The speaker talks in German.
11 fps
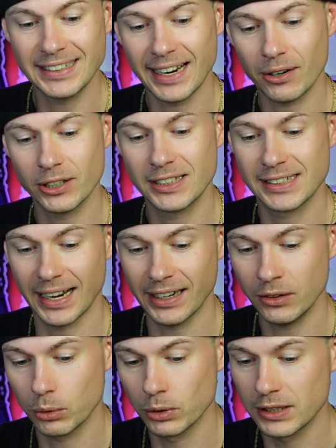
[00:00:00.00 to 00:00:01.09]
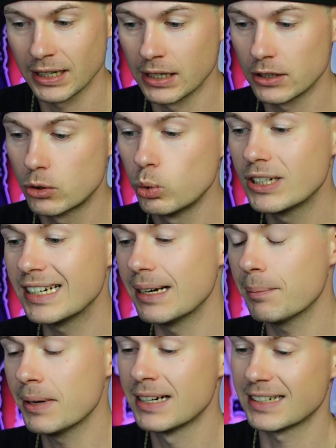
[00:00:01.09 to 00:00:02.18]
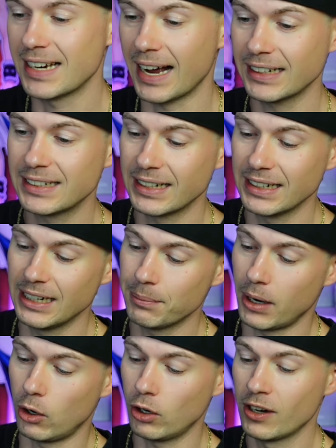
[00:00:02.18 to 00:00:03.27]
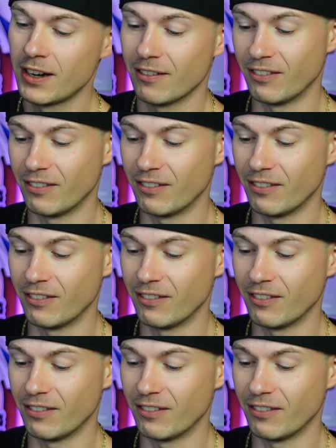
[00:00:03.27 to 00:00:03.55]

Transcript: Ich zeige euch die Sachen und zudem sage ich dann eben auch,